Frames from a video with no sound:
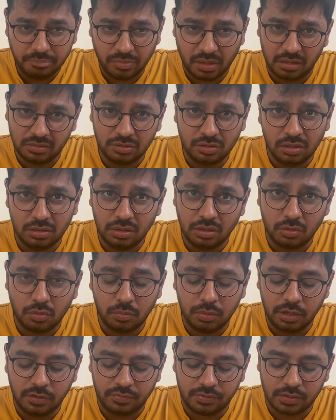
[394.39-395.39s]
அதுக்கு இதுக்கு
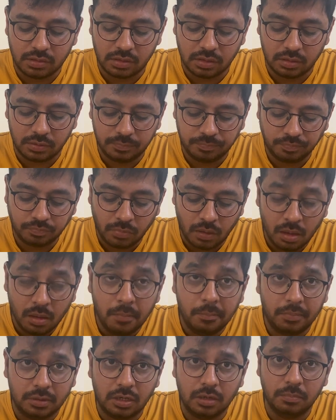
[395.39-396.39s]
ரொம்ப டிஃப்ரென்ஸ் இருக்குது
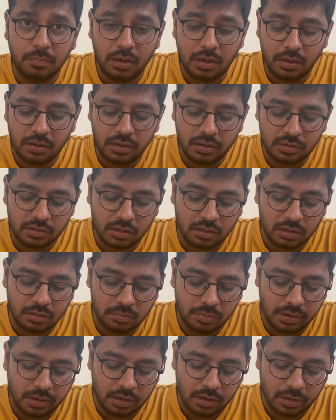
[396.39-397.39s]
மட்டன் பிரியாணி அண்ட் சிக்கன்
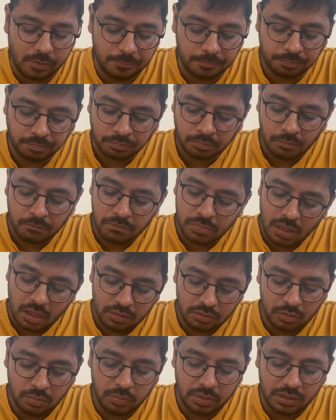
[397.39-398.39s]
பிரியாணிக்கும்
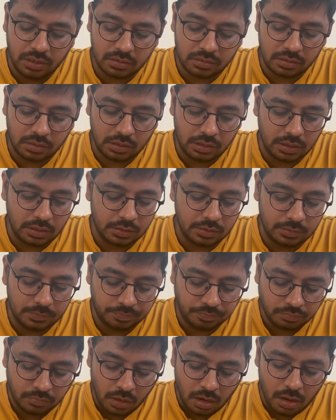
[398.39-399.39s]
இதுவுமே டேஸ்ட் நல்லா
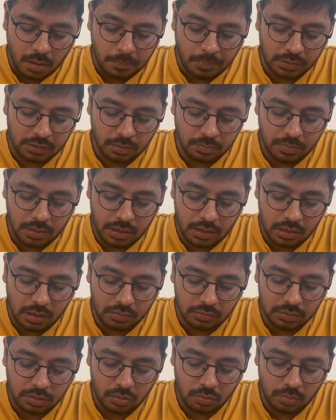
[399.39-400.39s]
மட்டன்
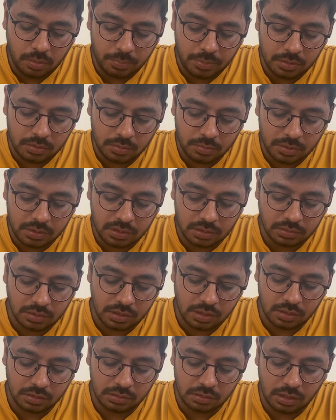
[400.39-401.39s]
பிரியாணியில் வந்து ரொம்ப பெருசு பெருசாக
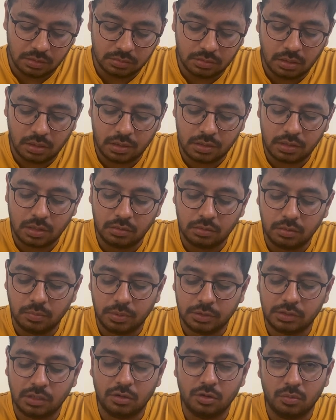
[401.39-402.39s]
இருந்துச்சு இதில் வந்து அரிசி வந்து
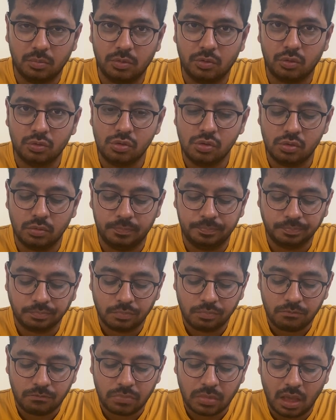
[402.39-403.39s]
பார்த்திங்கன்னா ரொம்ப கொஞ்சம்
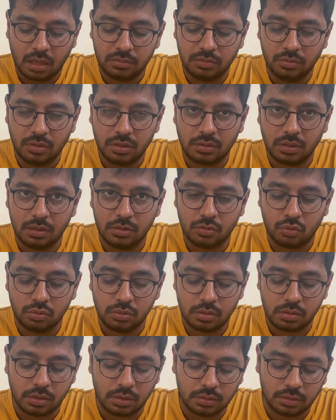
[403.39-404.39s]
அதை விட சைஸ்
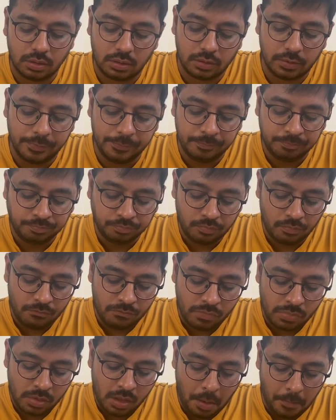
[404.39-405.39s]
கொஞ்சம் சின்னதாக இருக்குது
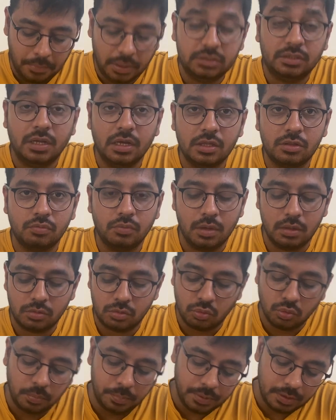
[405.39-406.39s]
பட் டேஸ்ட் வைஸ்
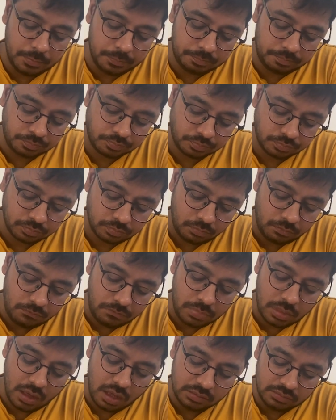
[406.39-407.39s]
சூப்பர்
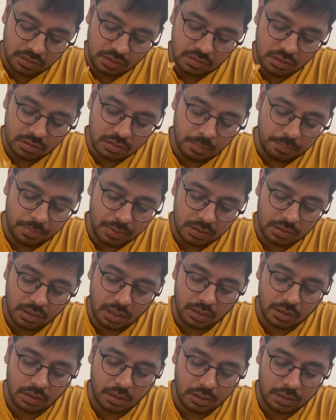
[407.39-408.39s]
திஸ் இஸ் அ பீஸ்
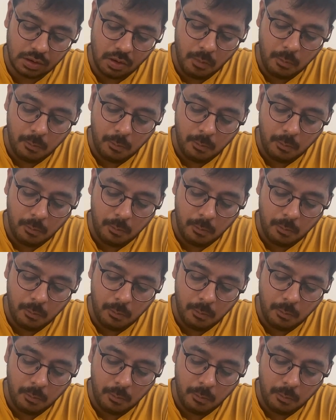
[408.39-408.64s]
ஐ காட்